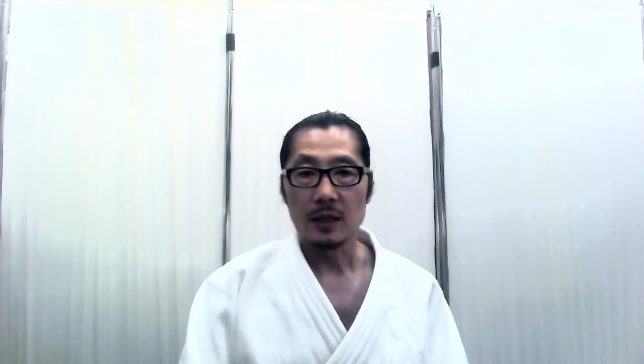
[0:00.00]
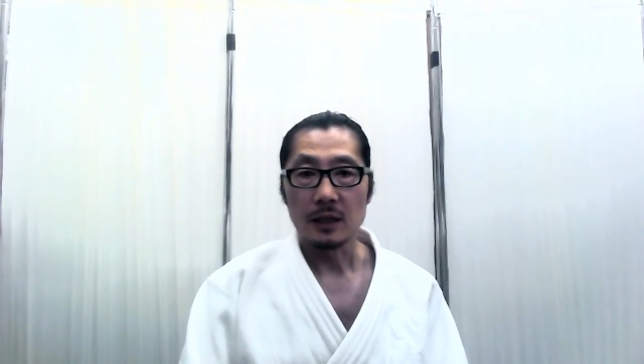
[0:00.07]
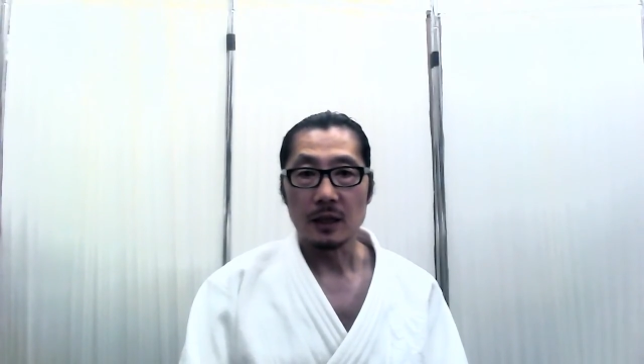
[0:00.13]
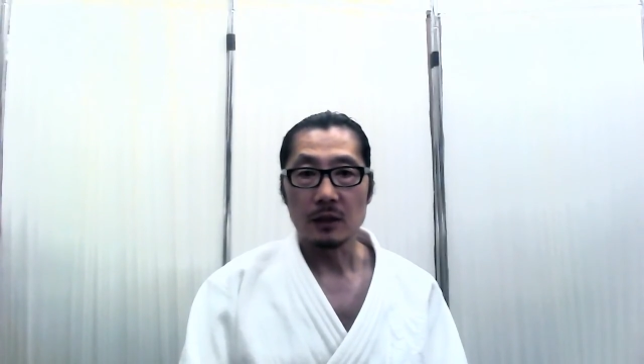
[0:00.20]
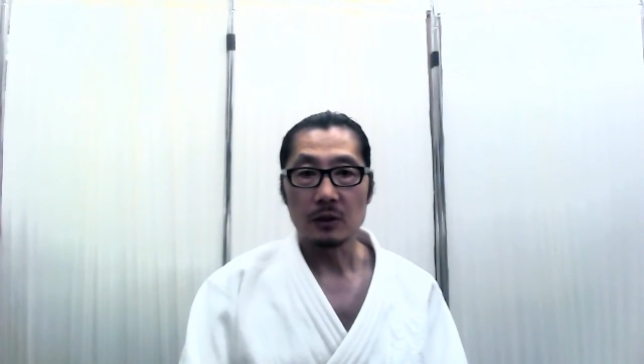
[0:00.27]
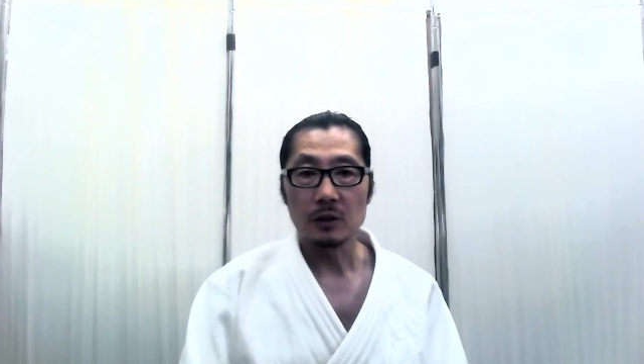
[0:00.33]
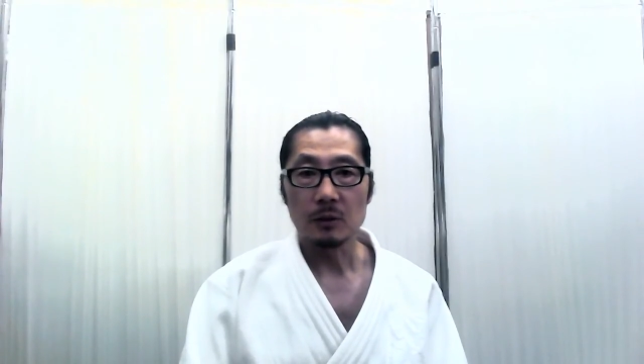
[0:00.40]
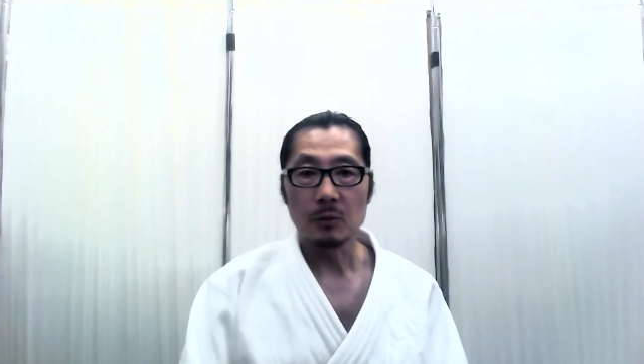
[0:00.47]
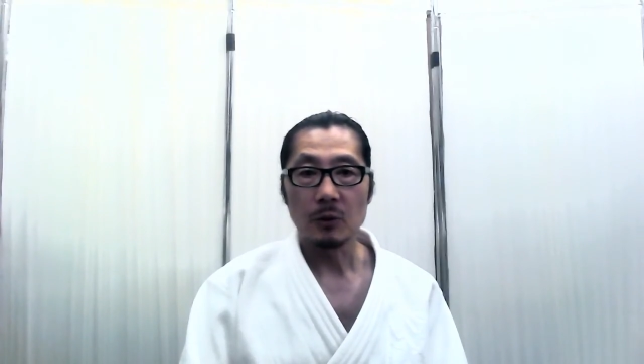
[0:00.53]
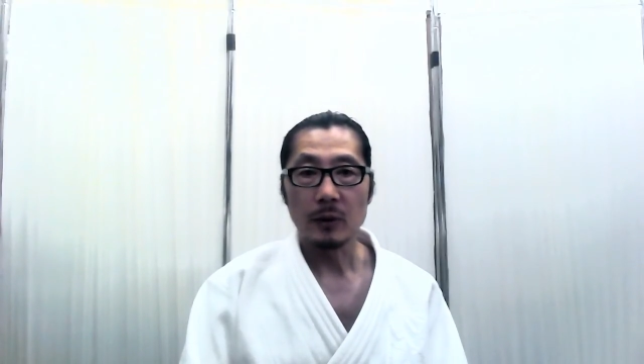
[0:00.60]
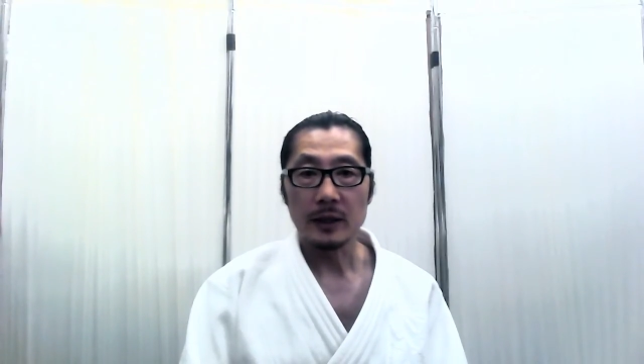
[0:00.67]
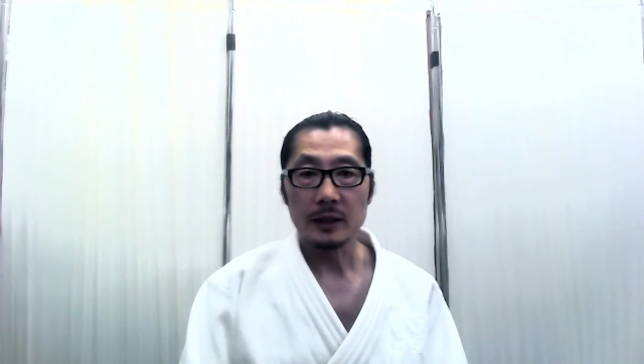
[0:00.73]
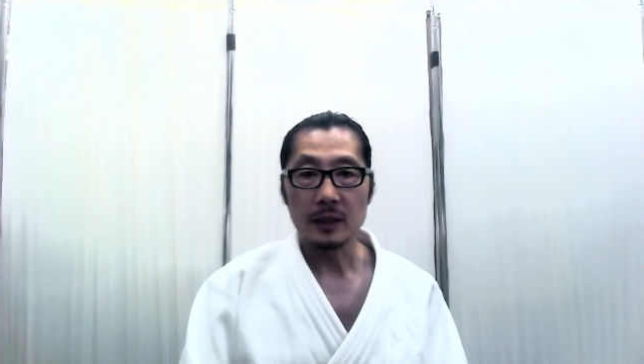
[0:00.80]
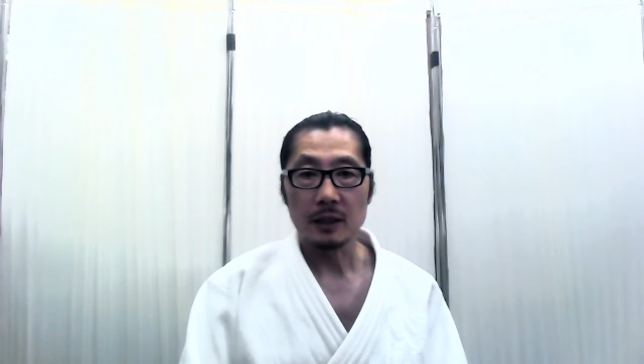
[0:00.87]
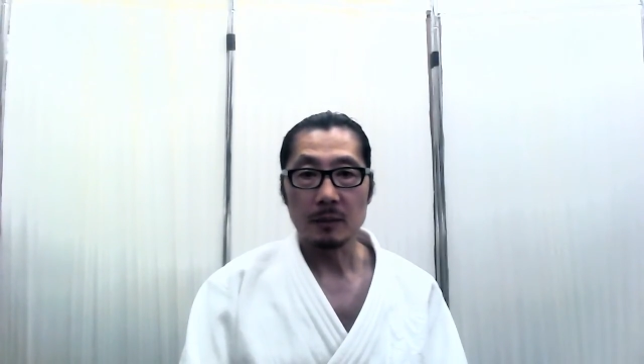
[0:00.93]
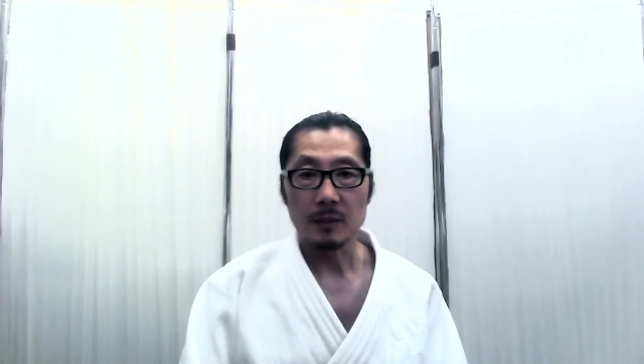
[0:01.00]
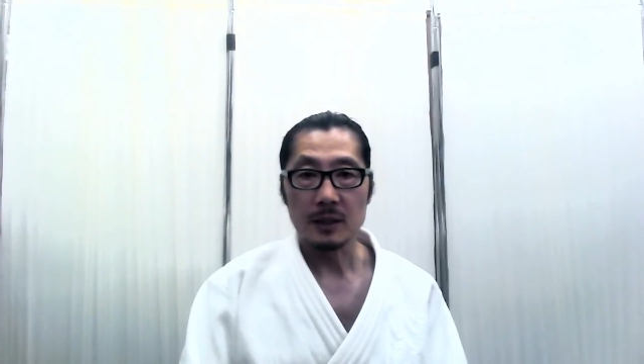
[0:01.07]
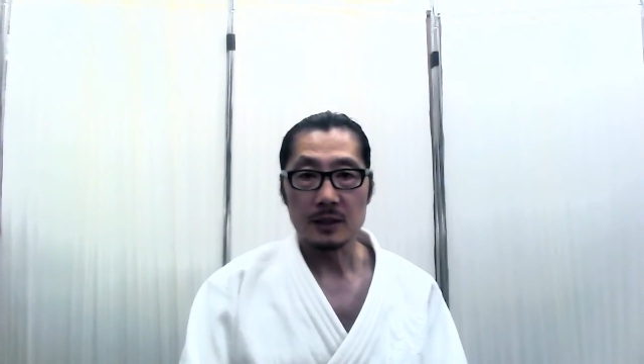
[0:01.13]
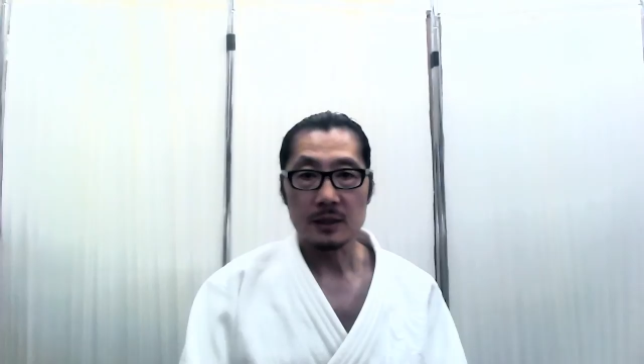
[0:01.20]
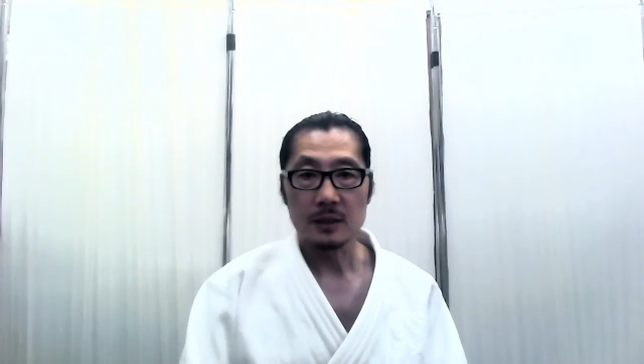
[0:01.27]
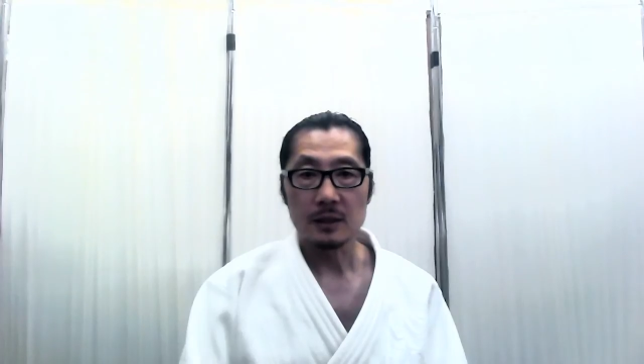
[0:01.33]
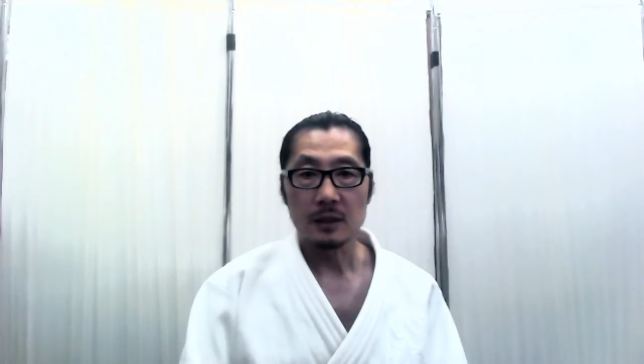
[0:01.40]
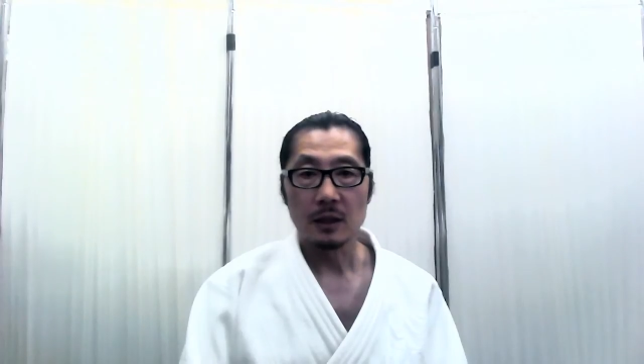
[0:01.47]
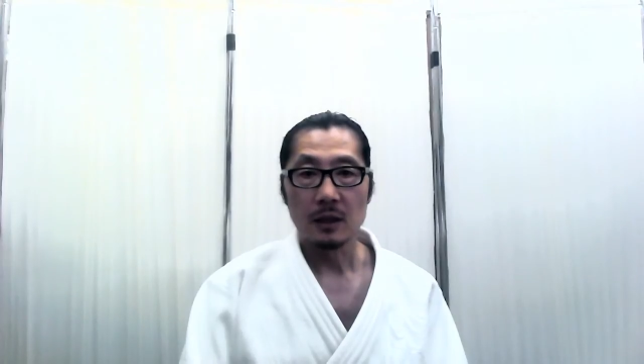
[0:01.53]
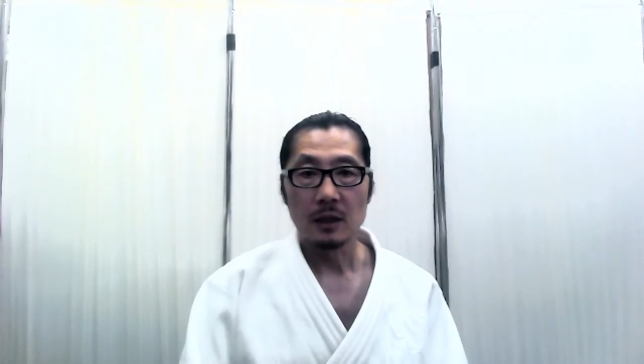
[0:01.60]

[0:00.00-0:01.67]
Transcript: やる気も湧いてきます。